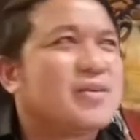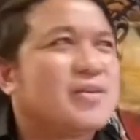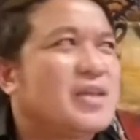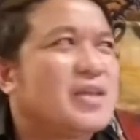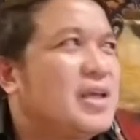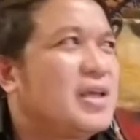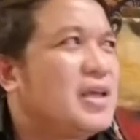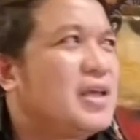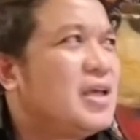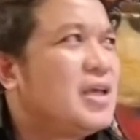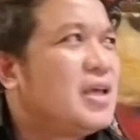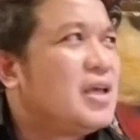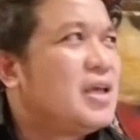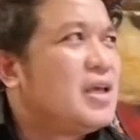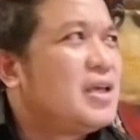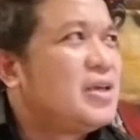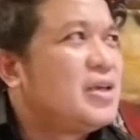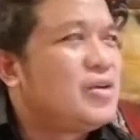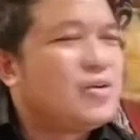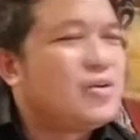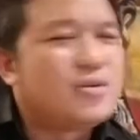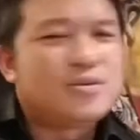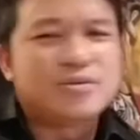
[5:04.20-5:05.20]
eh.
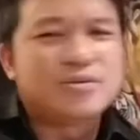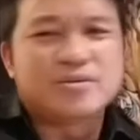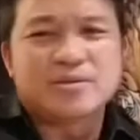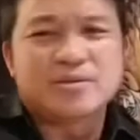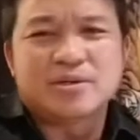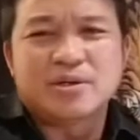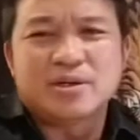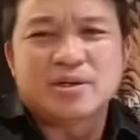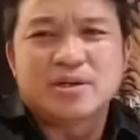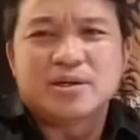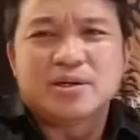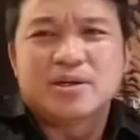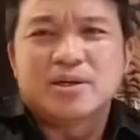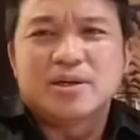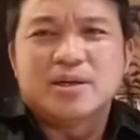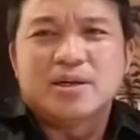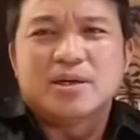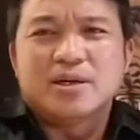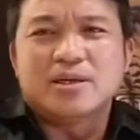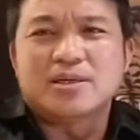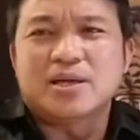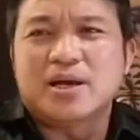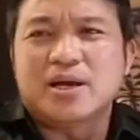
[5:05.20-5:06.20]
Yung
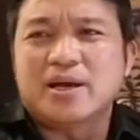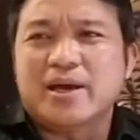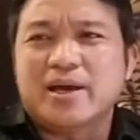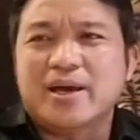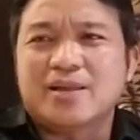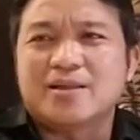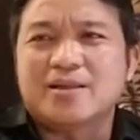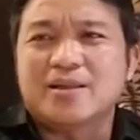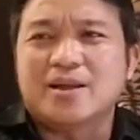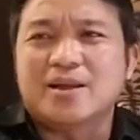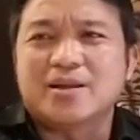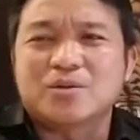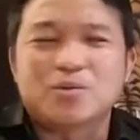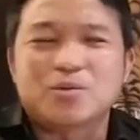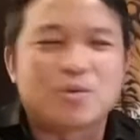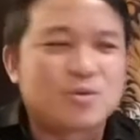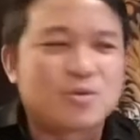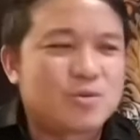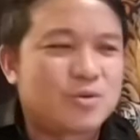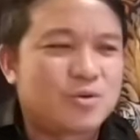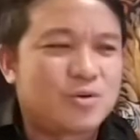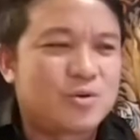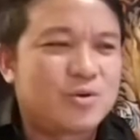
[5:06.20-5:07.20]
isang head ng
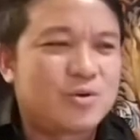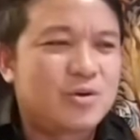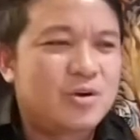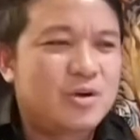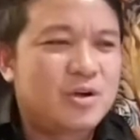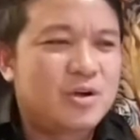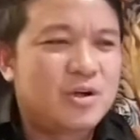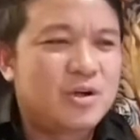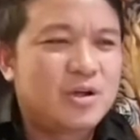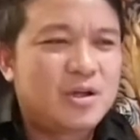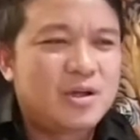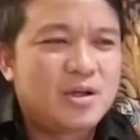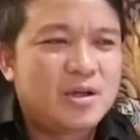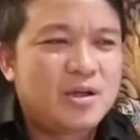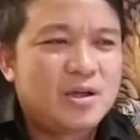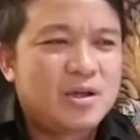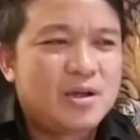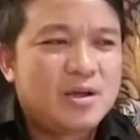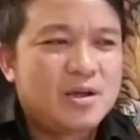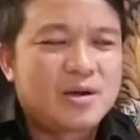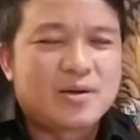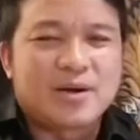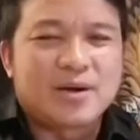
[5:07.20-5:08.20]
doktor,
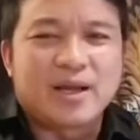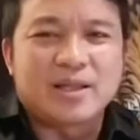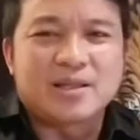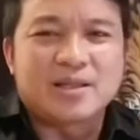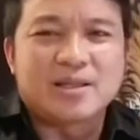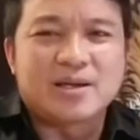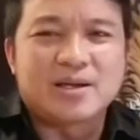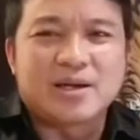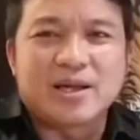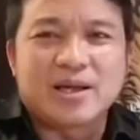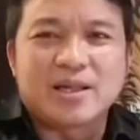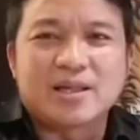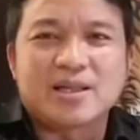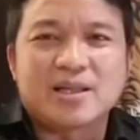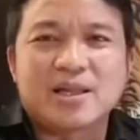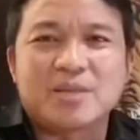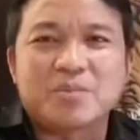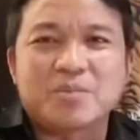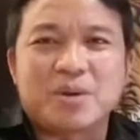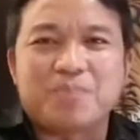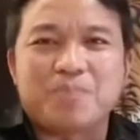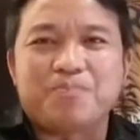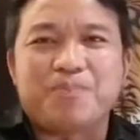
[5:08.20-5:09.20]
right there and then
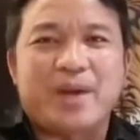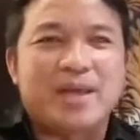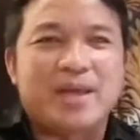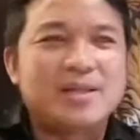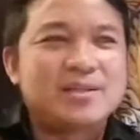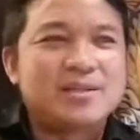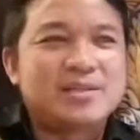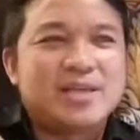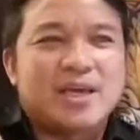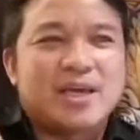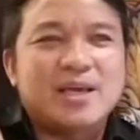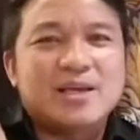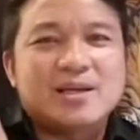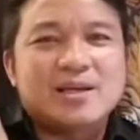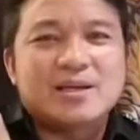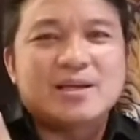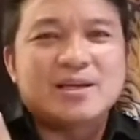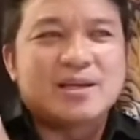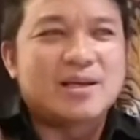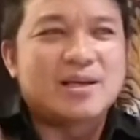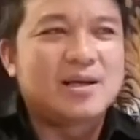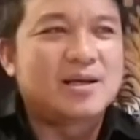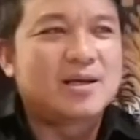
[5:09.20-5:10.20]
magpa-inject
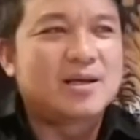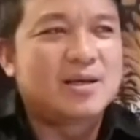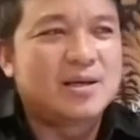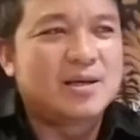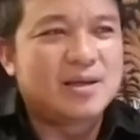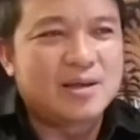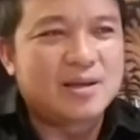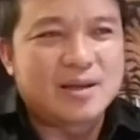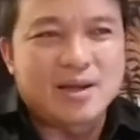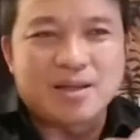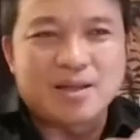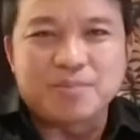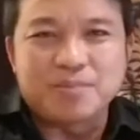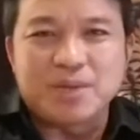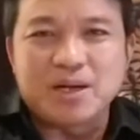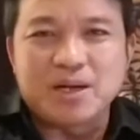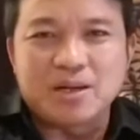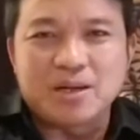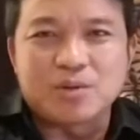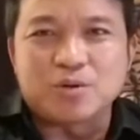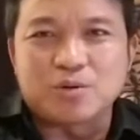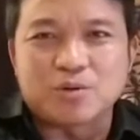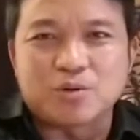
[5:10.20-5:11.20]
at
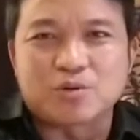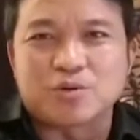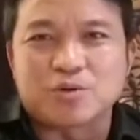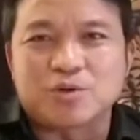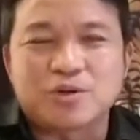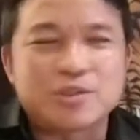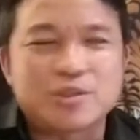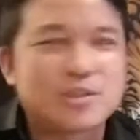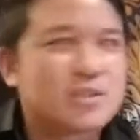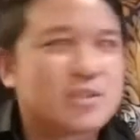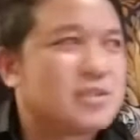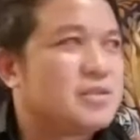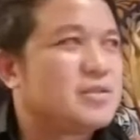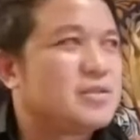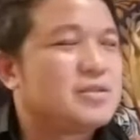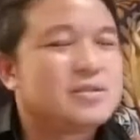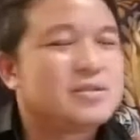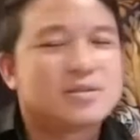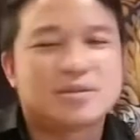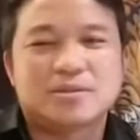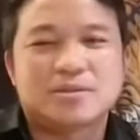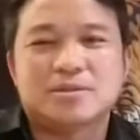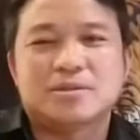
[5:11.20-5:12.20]
mga doctors.
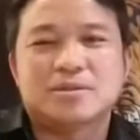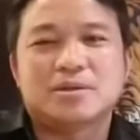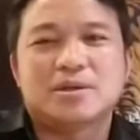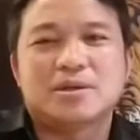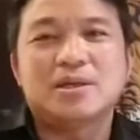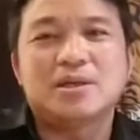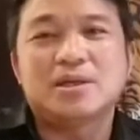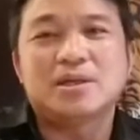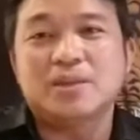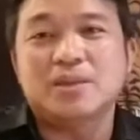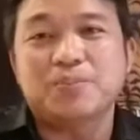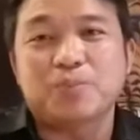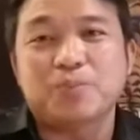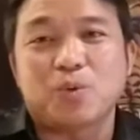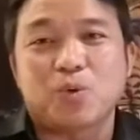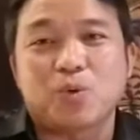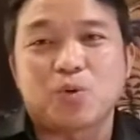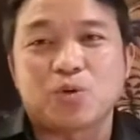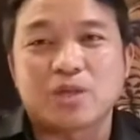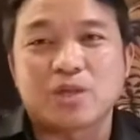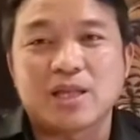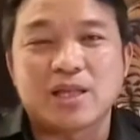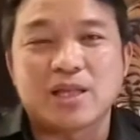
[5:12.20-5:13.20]
Hindi po
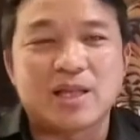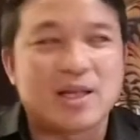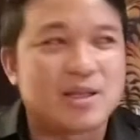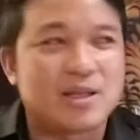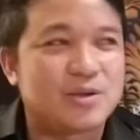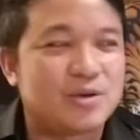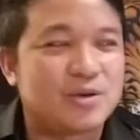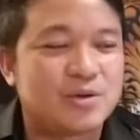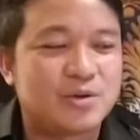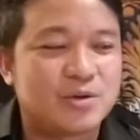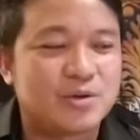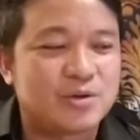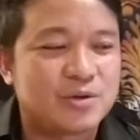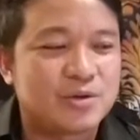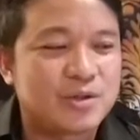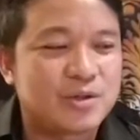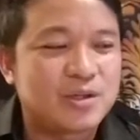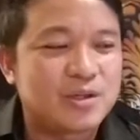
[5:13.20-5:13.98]
ordinaryo yon